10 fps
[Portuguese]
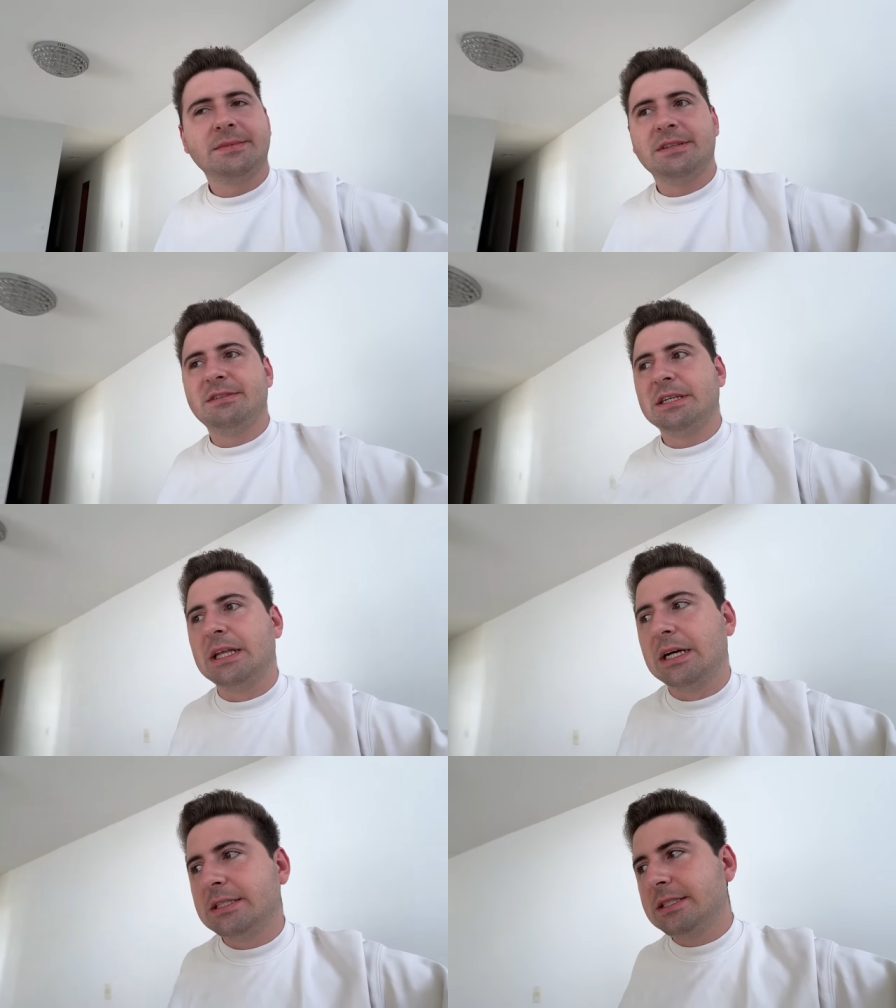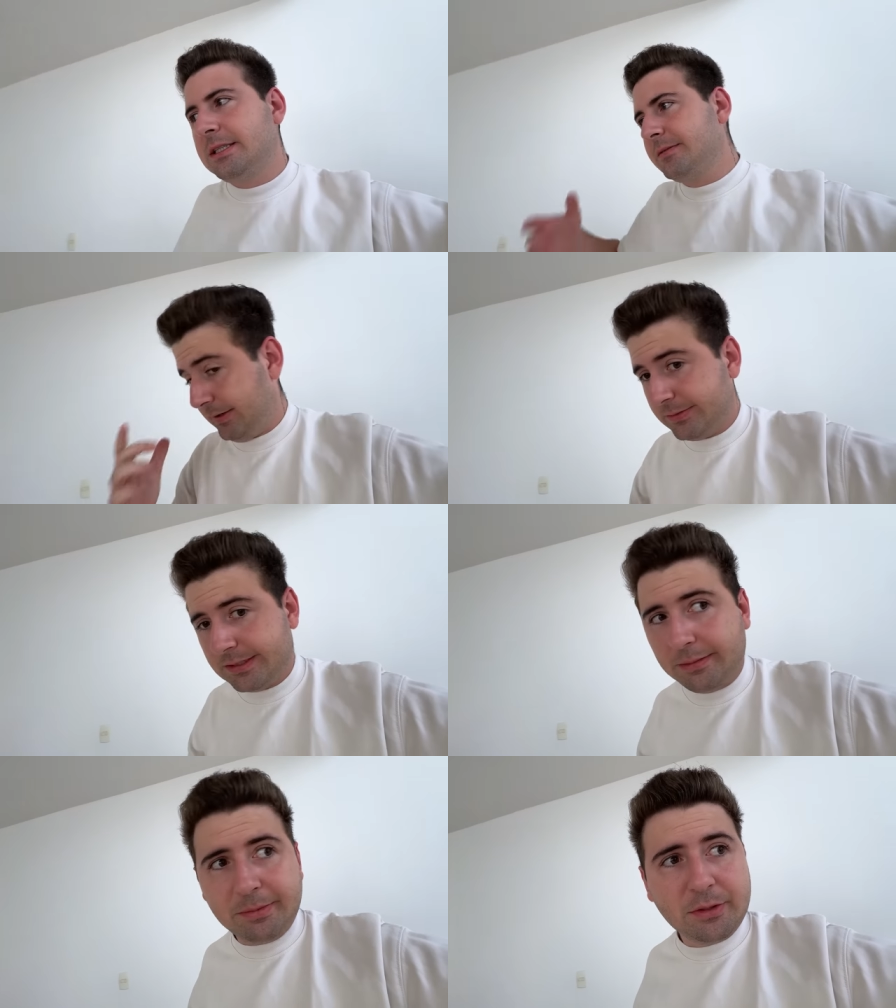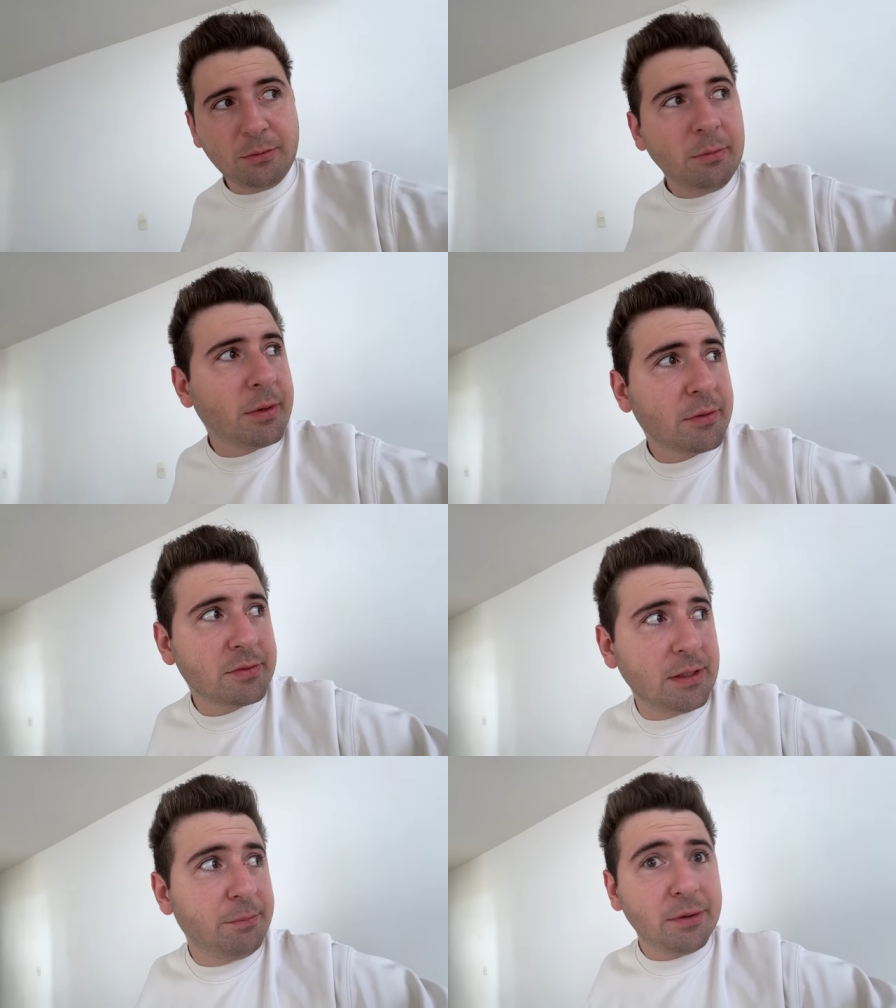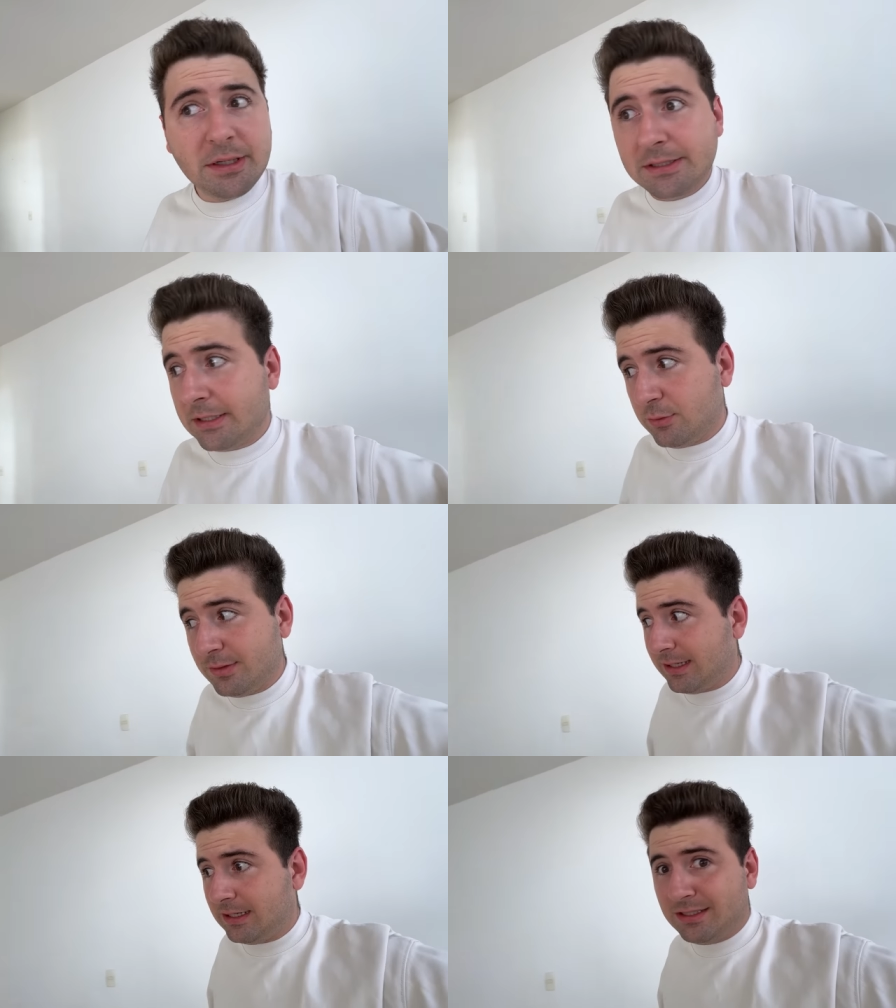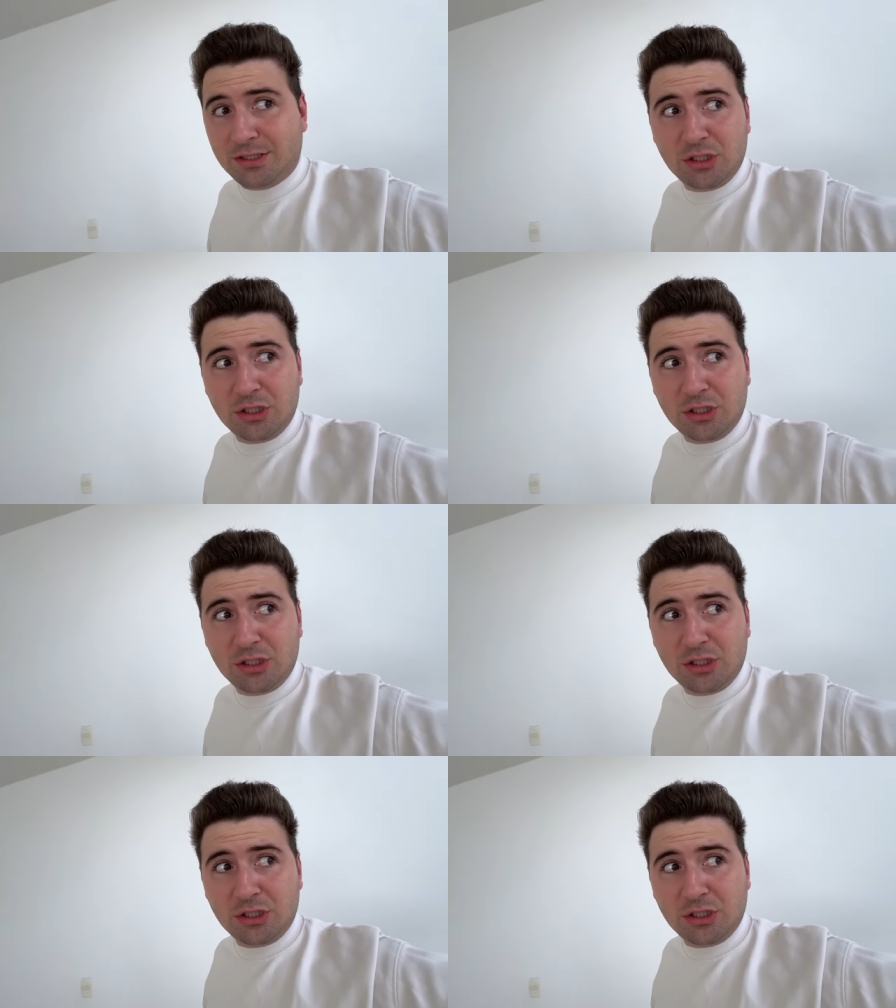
Na verdade, eu sempre tomo banho. Não sei por que você tá assustado desse